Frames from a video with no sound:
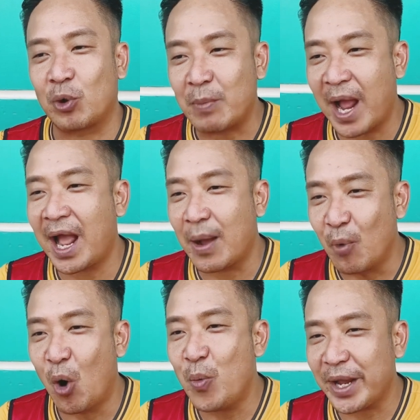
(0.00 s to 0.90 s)
ba
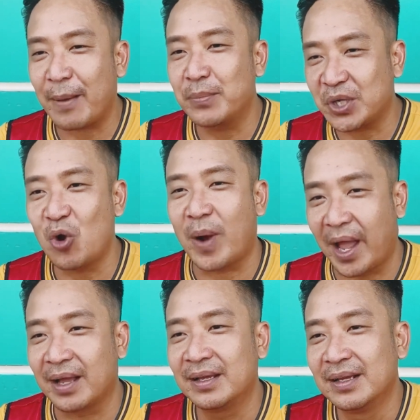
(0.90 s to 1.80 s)
bốn hay năm sáu
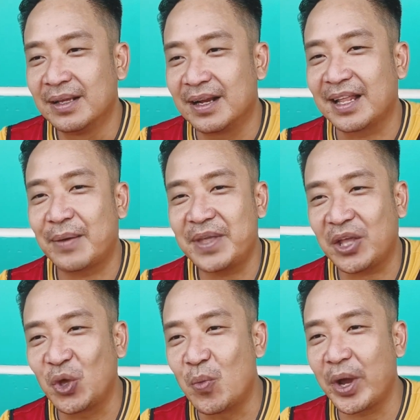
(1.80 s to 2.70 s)
bạn để tham gia
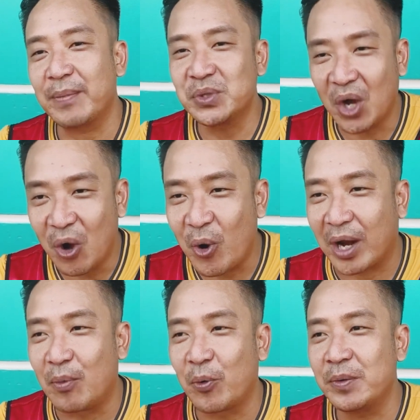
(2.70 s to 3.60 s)
chung một game show hoặc là
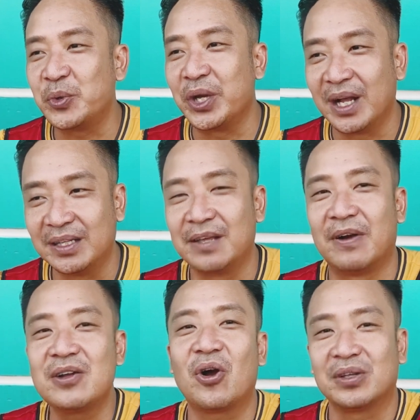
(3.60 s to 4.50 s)
một cái phim truyền hình thì
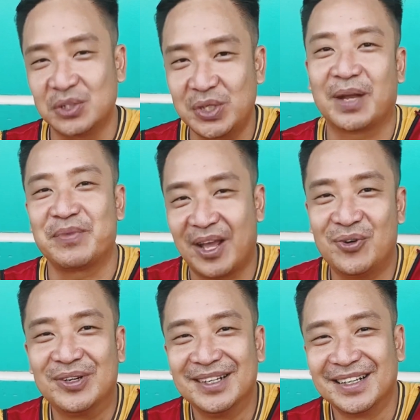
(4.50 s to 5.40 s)
vẫn còn thường xuyên gặp nhau
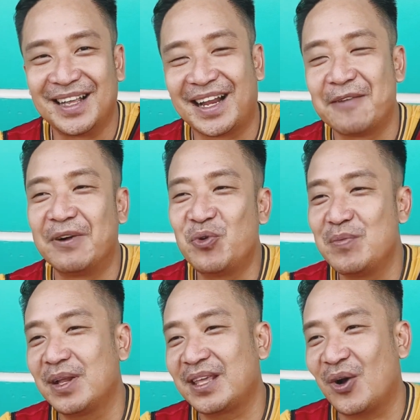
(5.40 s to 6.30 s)
thì anh em vẫn quý
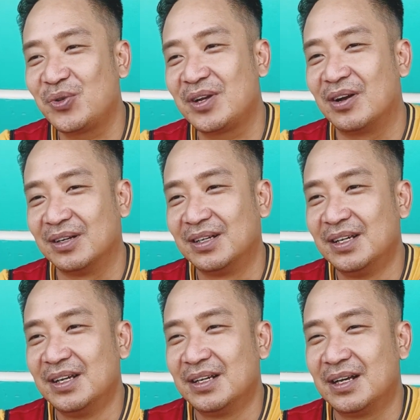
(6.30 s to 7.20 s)
mến nhau chứ còn
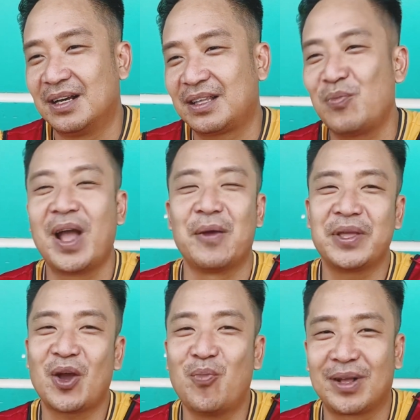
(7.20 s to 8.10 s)
Ờ, trong nghề với
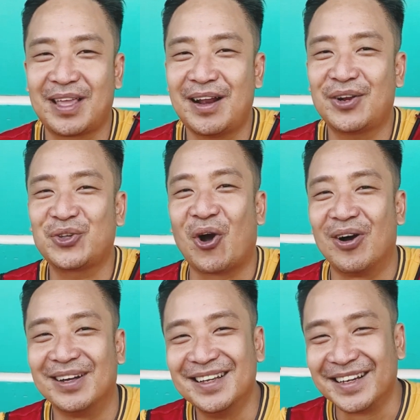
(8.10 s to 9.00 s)
nhau mà trái đất nó tròn
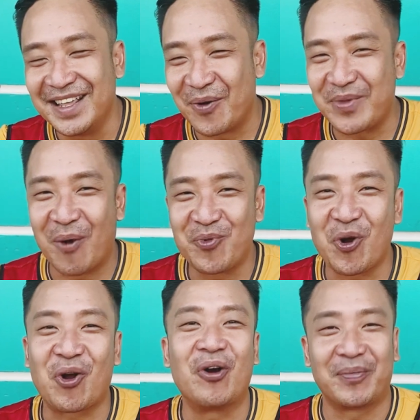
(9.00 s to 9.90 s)
đi vòng vòng còn
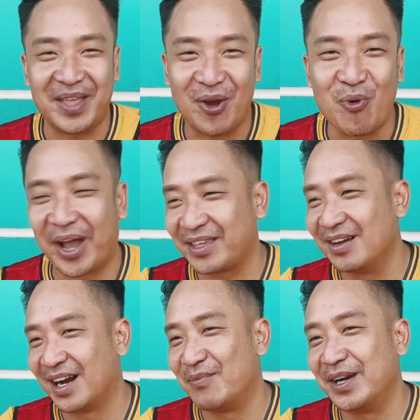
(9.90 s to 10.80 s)
còn gặp nhau ngoại trừ
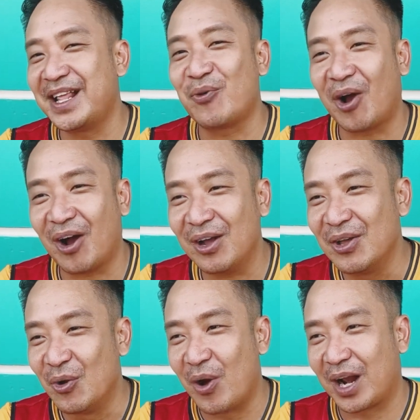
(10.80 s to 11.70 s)
là mình đi đâu đó
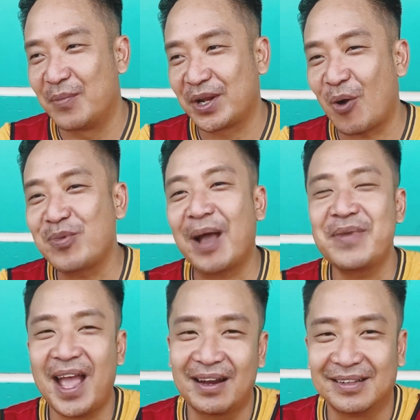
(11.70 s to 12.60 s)
hoặc là mình không tham
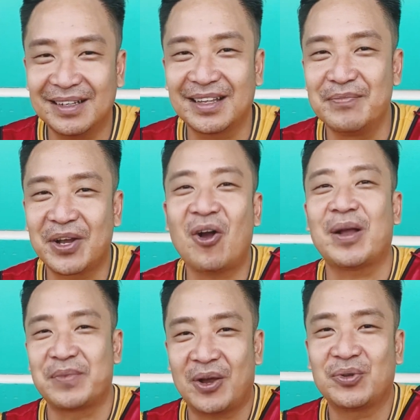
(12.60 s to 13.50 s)
gia nữa thì mới khó gặp
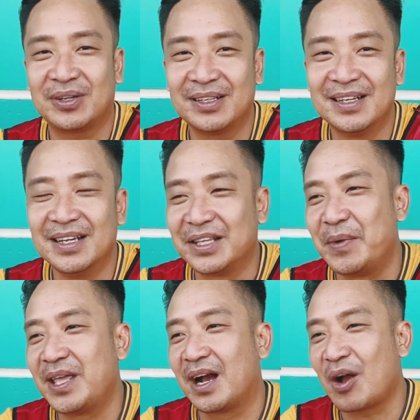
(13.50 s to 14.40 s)
nhau thôi chứ
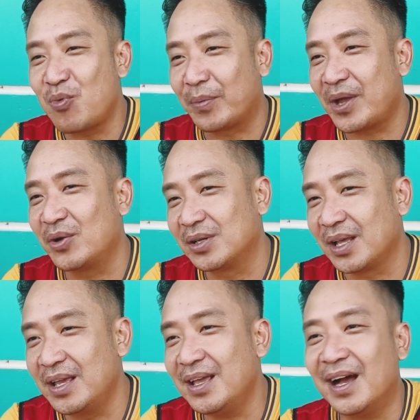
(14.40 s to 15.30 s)
bây giờ không gặp nhau được thì
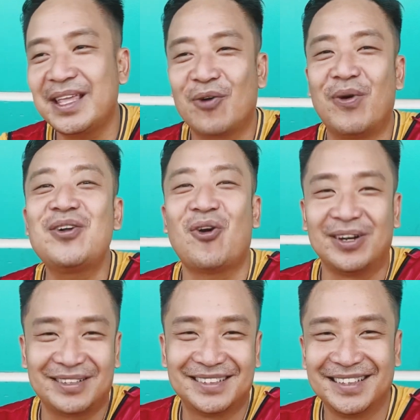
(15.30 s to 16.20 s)
ý ở nhau vẫn còn
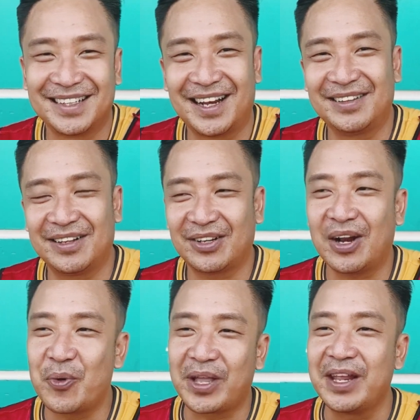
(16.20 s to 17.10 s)
được cho nên đó là
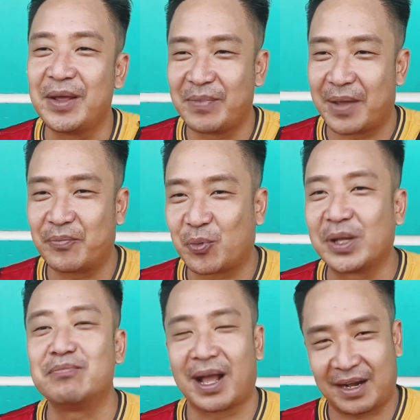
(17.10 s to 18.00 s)
một kỷ niệm đẹp một
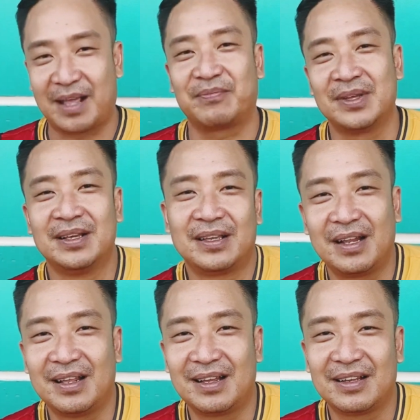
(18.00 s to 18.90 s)
tình bạn đẹp cho
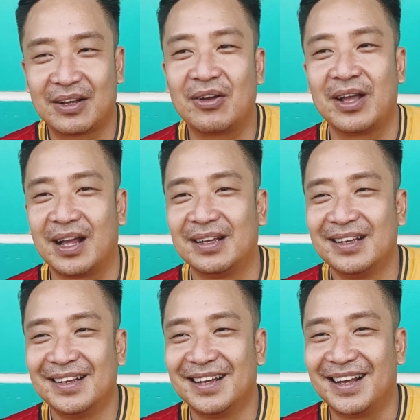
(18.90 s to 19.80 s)
nên uh, có nghĩa là
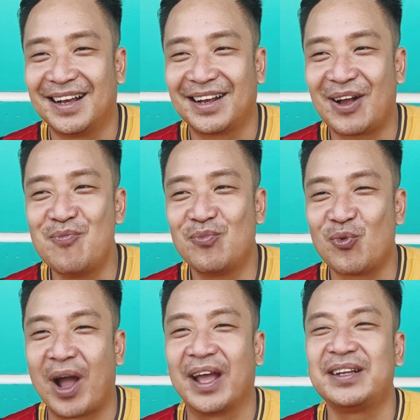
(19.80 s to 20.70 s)
uh, không
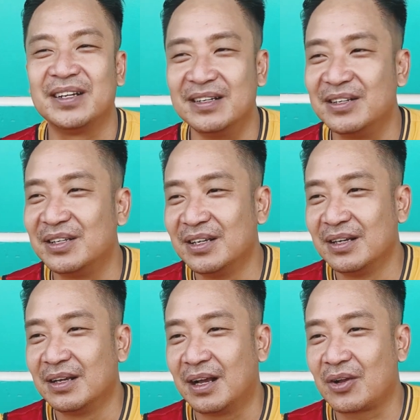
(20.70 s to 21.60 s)
ngoại trừ
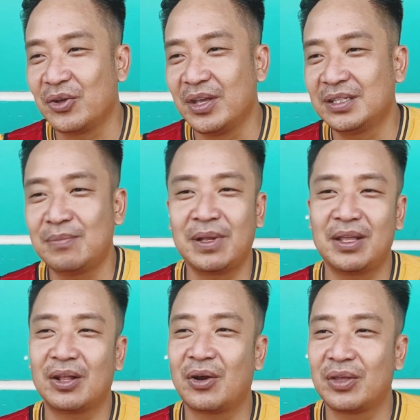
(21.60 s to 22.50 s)
có những xích mích gì
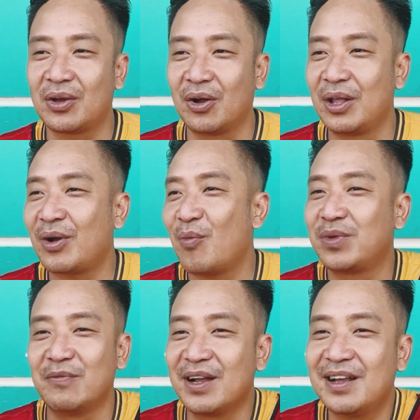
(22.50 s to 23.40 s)
đó thôi chứ còn nếu không
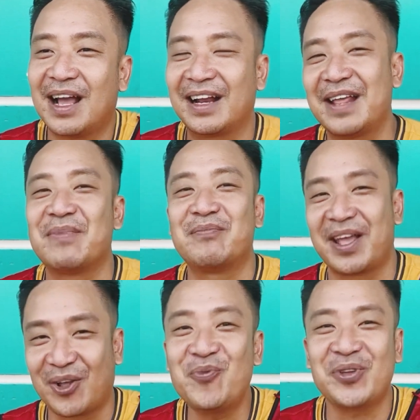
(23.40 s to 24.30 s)
thì vẫn cứ là anh em bạn bè
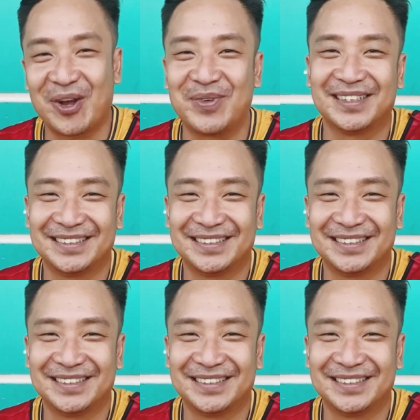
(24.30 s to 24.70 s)
tốt của nhau mà